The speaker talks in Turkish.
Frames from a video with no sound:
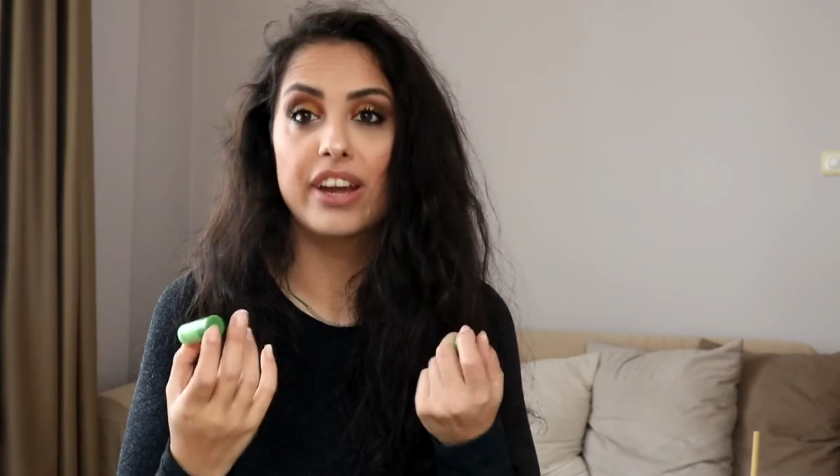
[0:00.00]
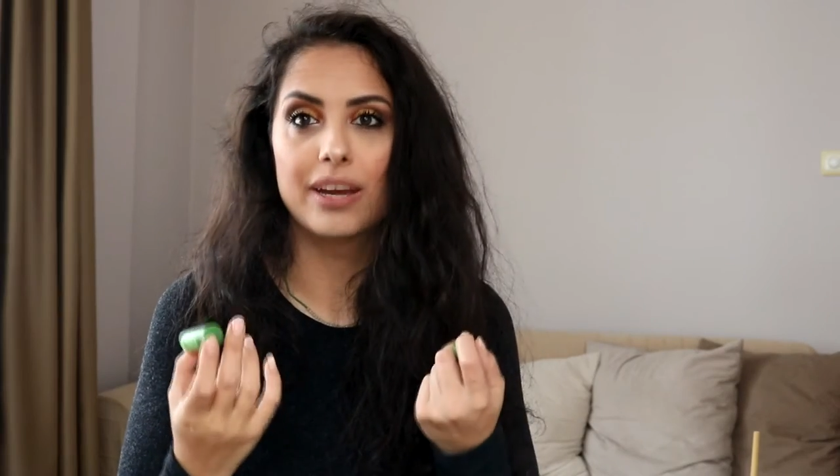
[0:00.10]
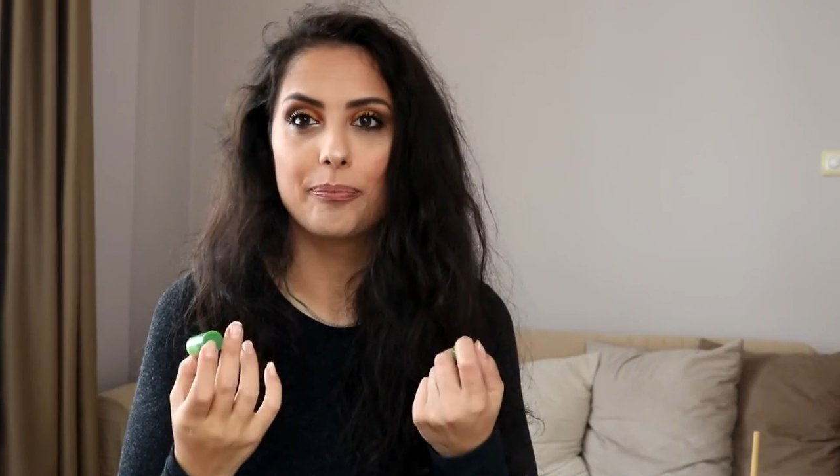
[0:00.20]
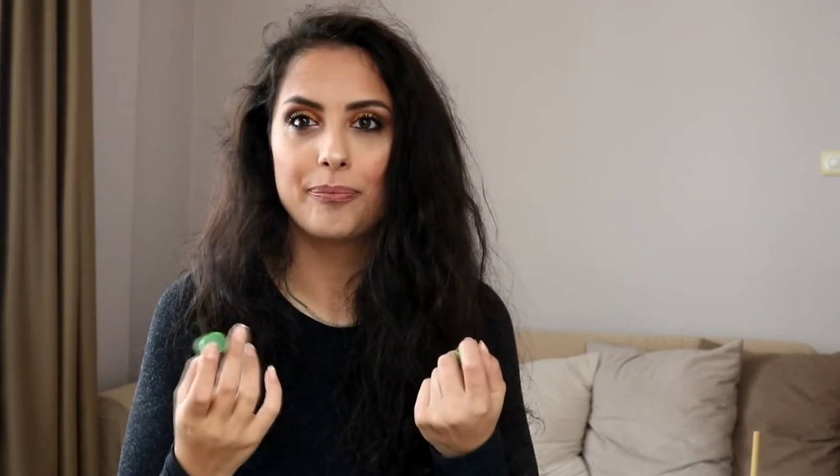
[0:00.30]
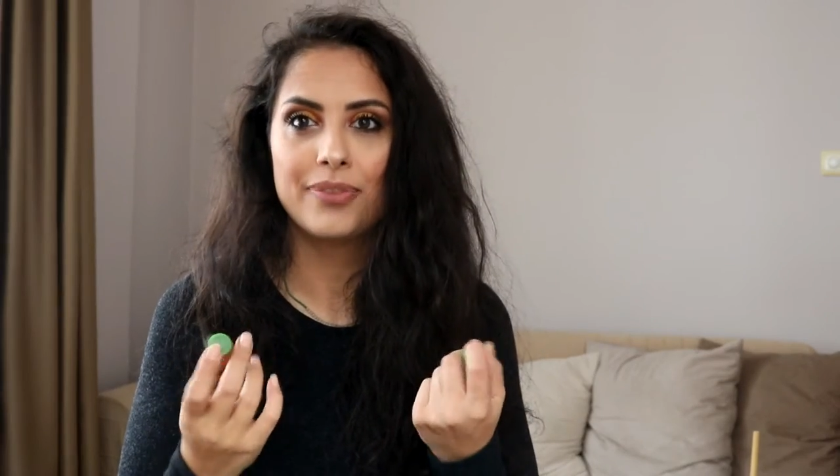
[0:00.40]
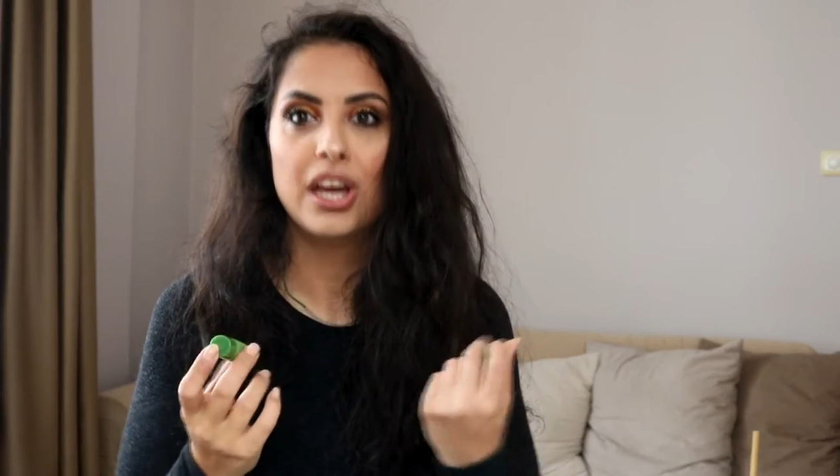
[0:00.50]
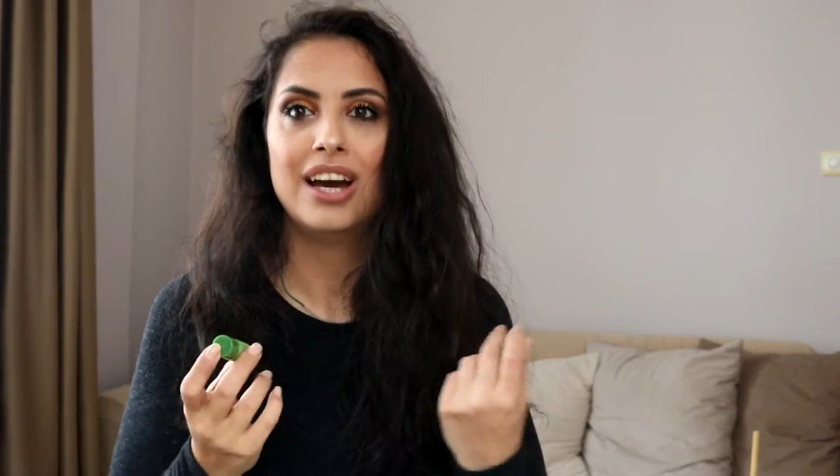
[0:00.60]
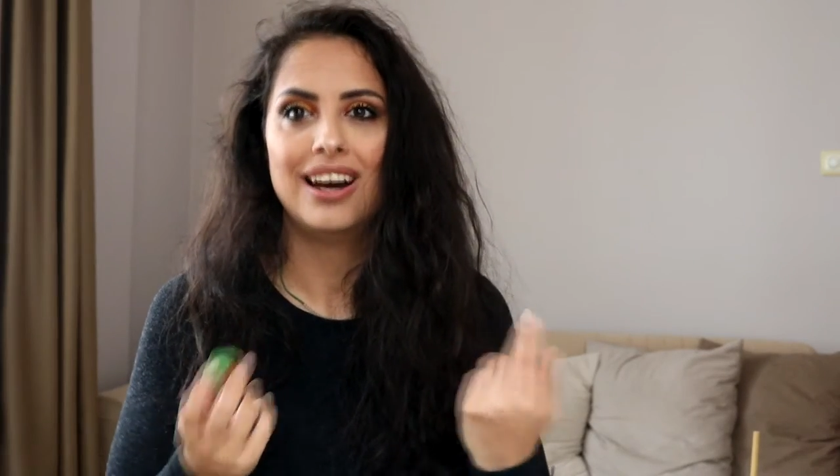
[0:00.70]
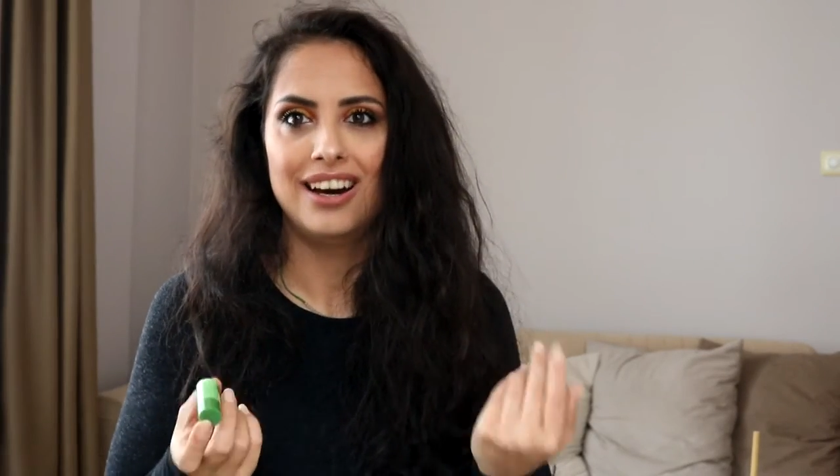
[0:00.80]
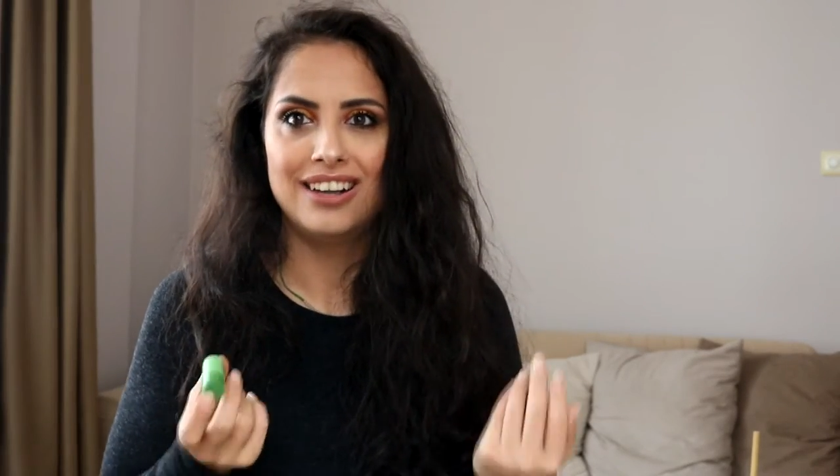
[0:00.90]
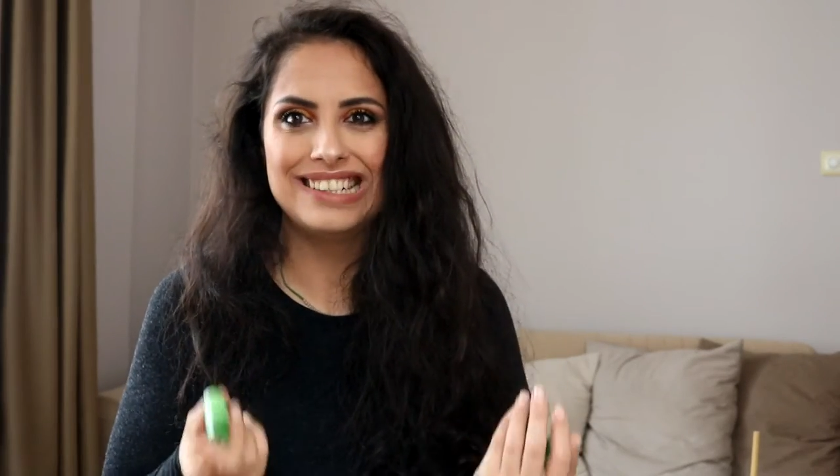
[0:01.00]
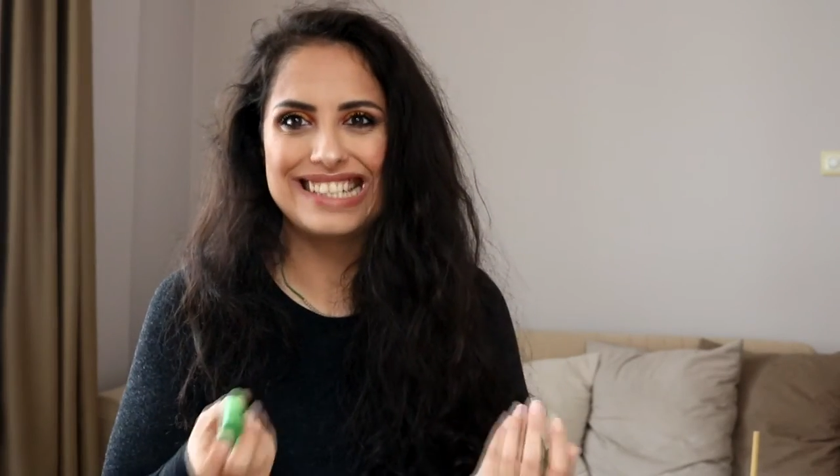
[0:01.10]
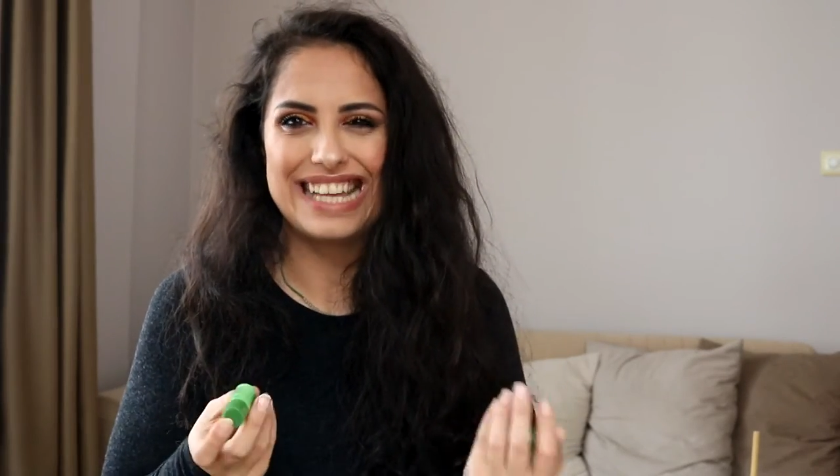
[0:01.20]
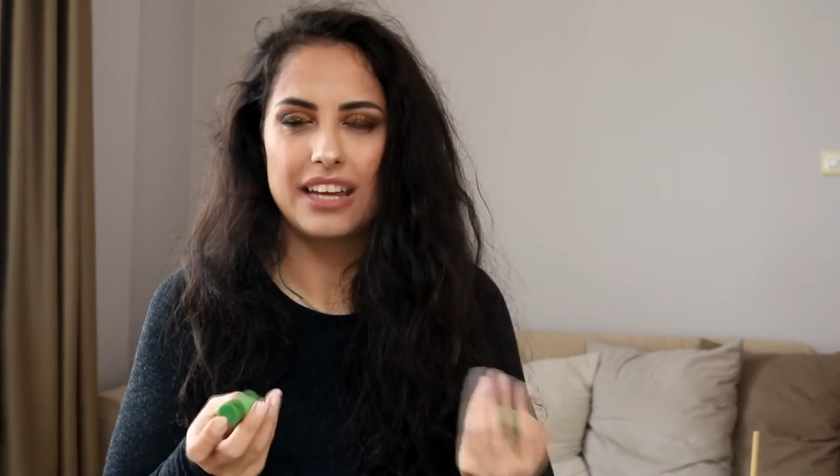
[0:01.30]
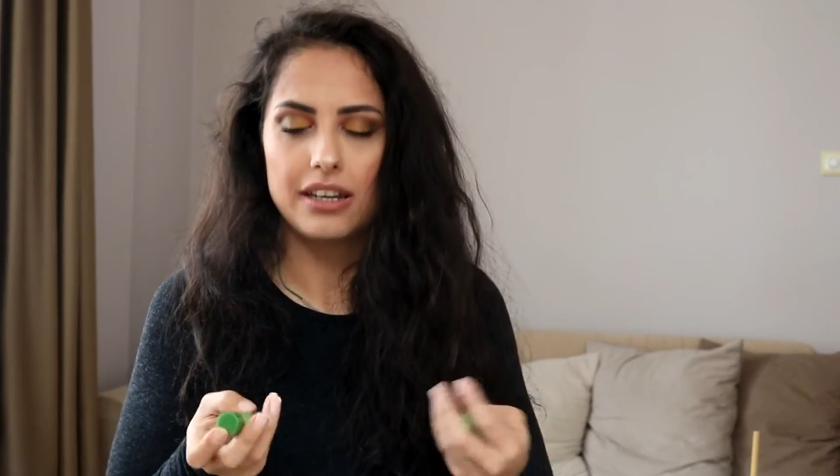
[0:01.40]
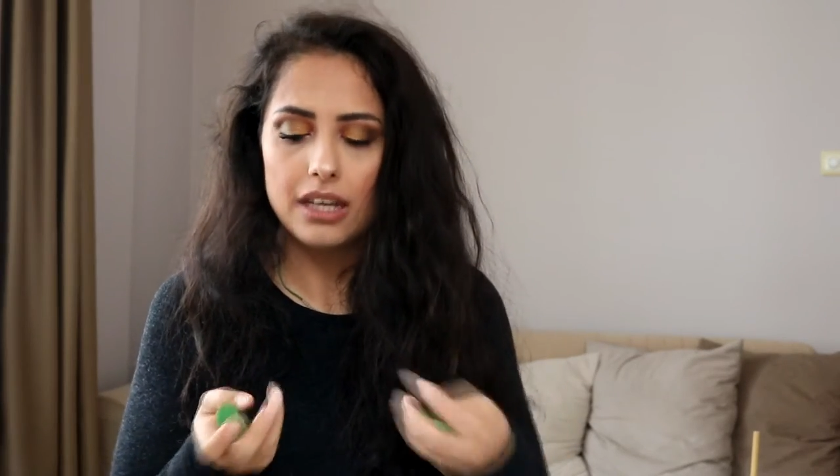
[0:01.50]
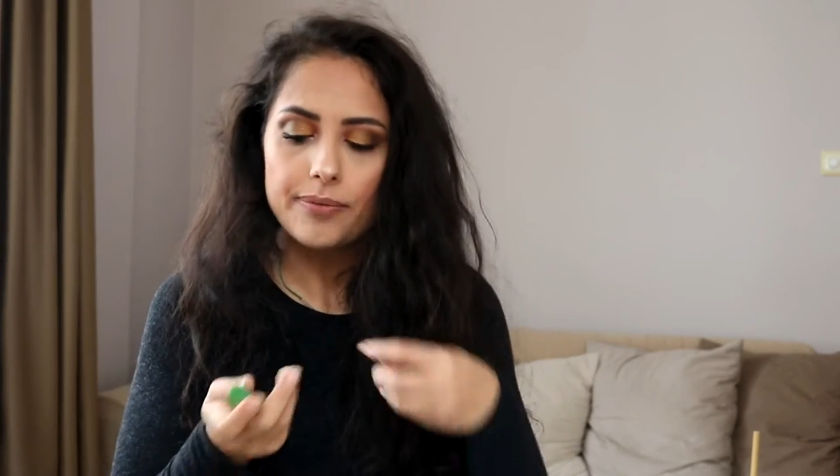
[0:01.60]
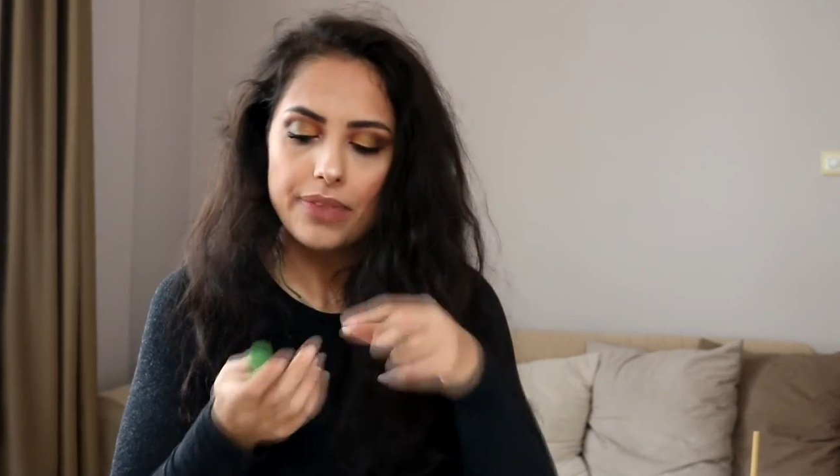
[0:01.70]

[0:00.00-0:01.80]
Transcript: Venom. Arı zehri.